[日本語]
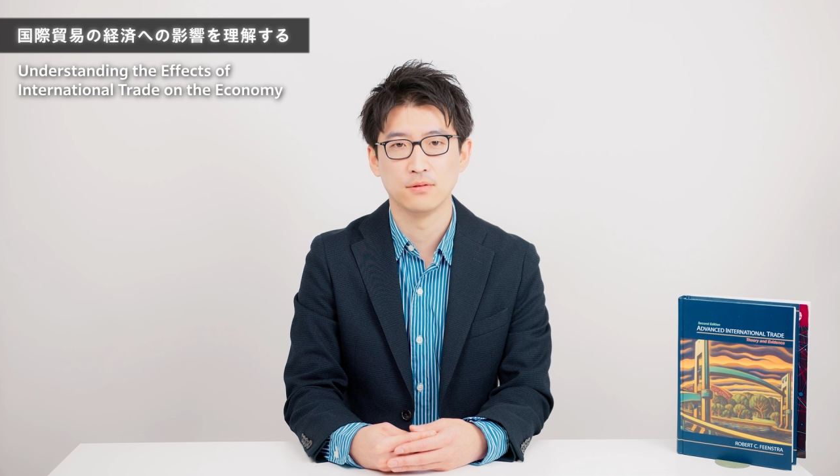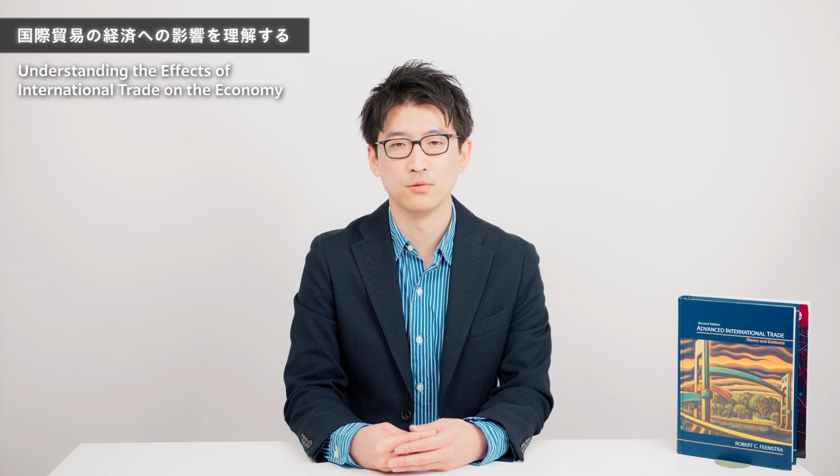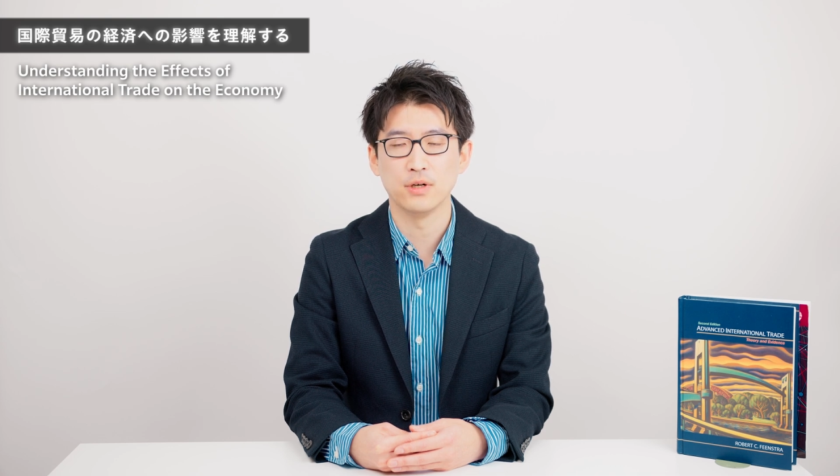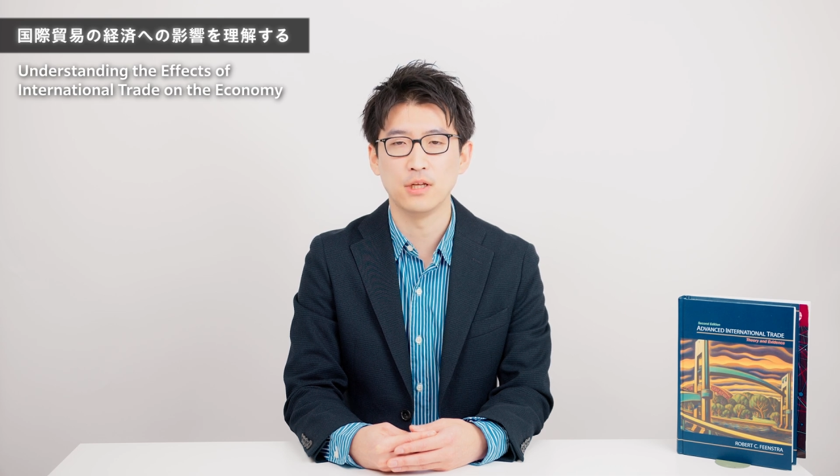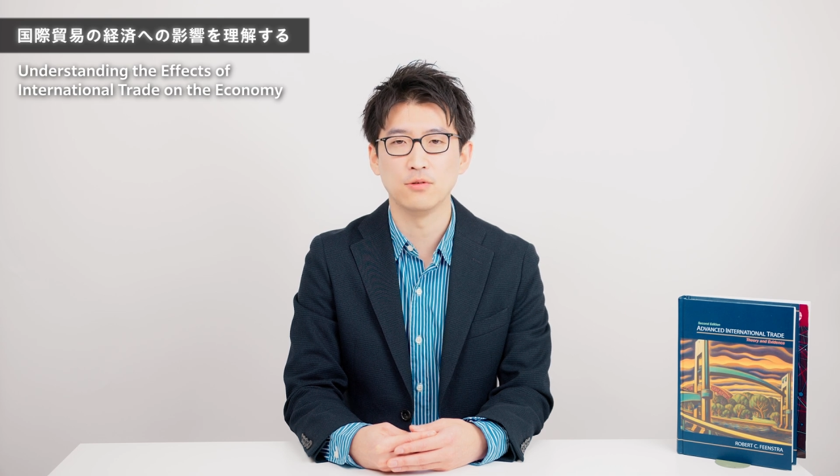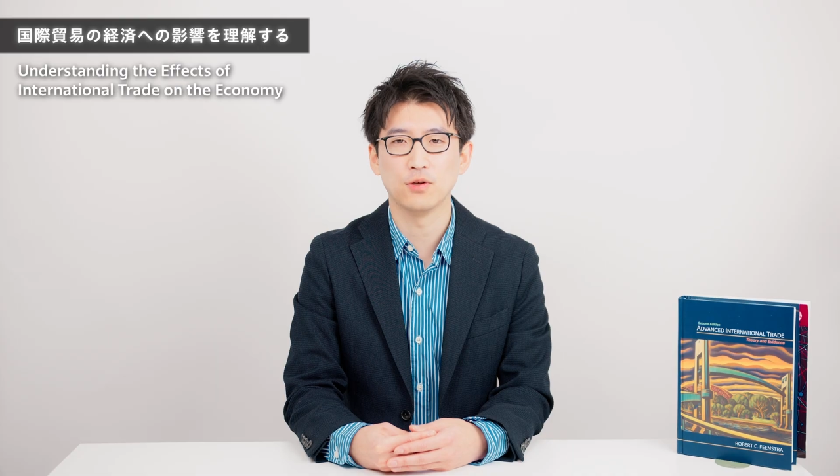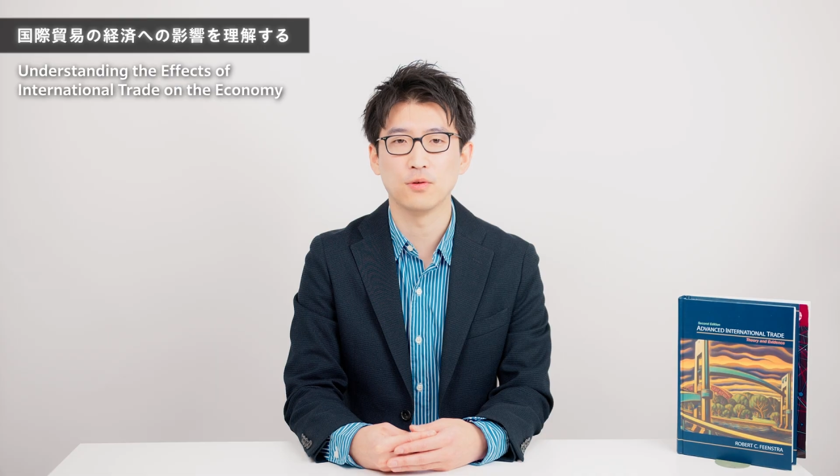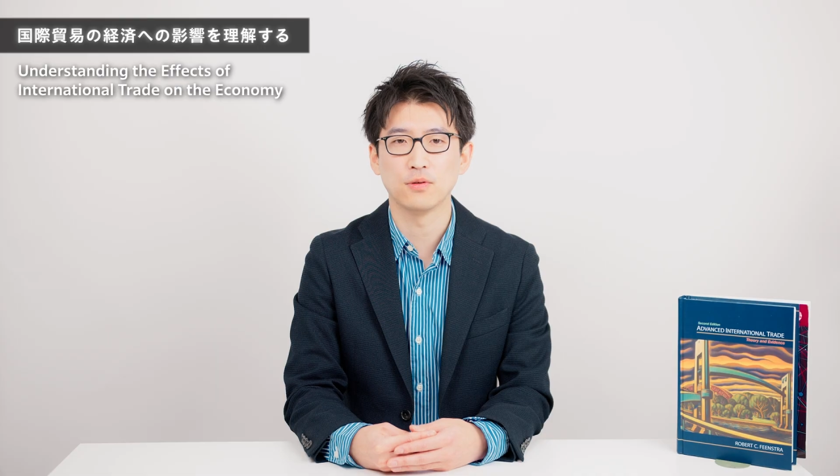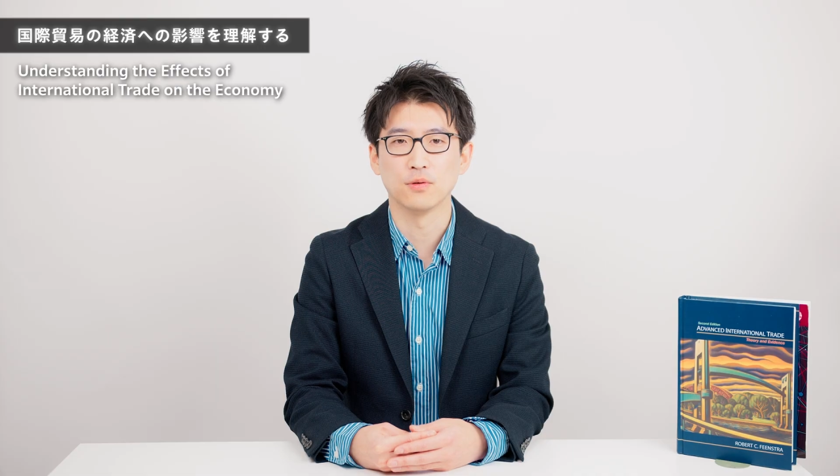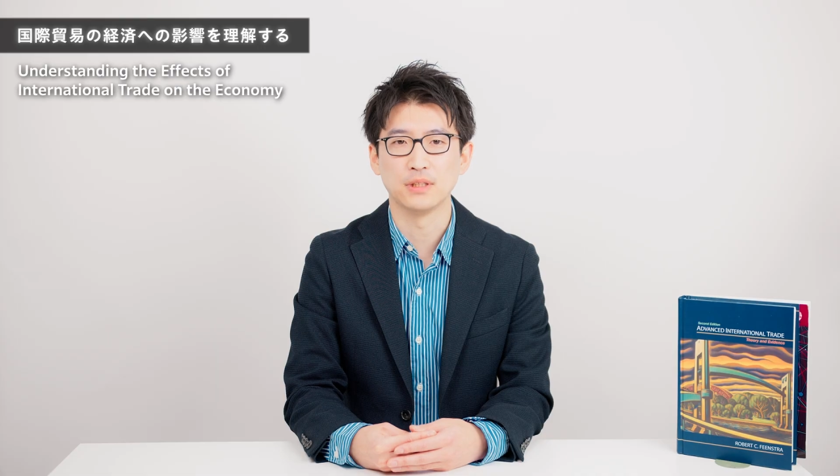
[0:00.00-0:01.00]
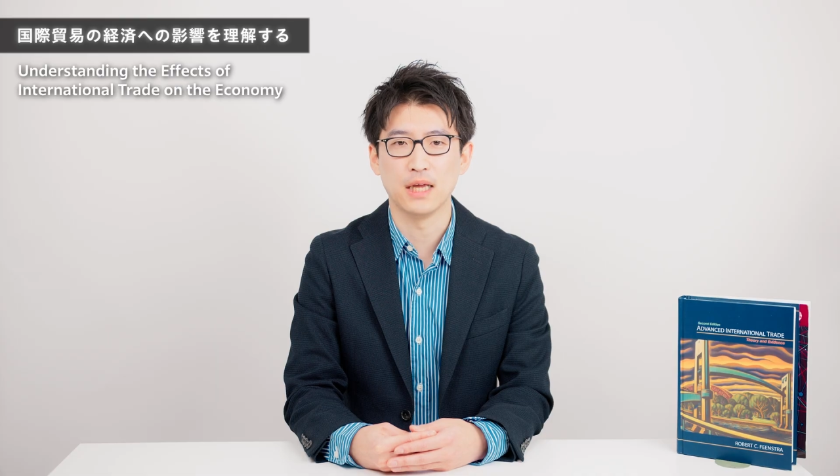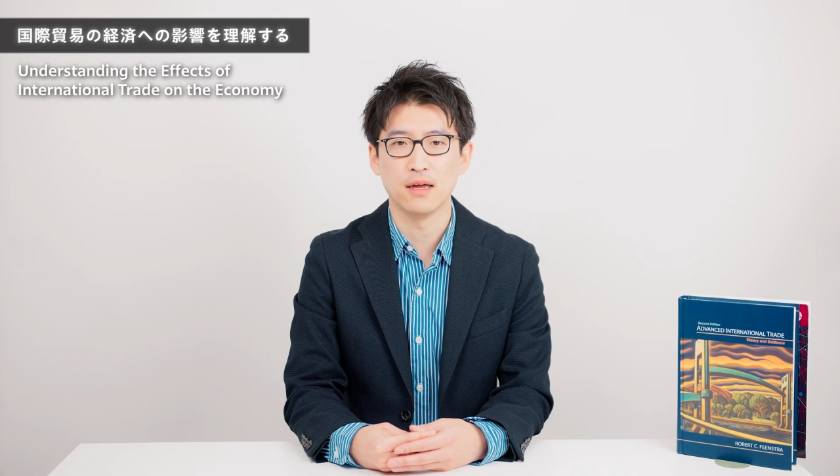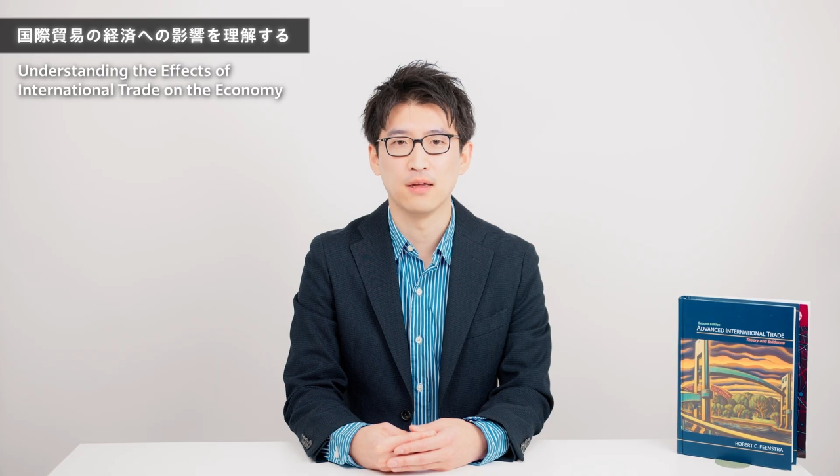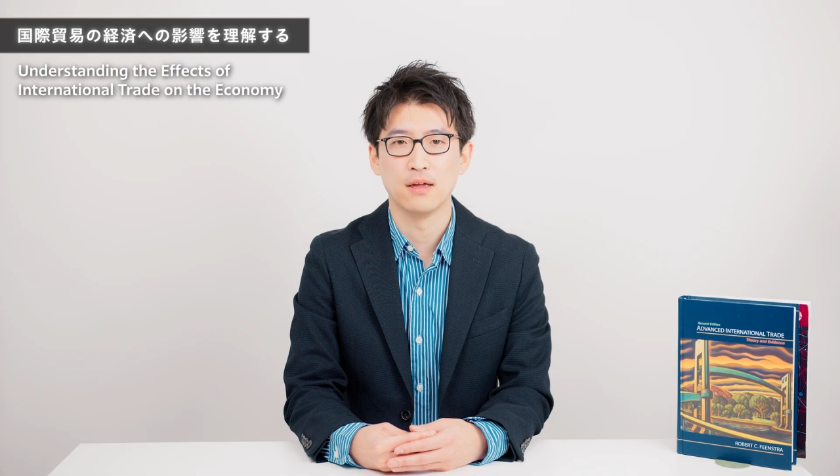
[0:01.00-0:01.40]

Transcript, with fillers: その理由の一つとして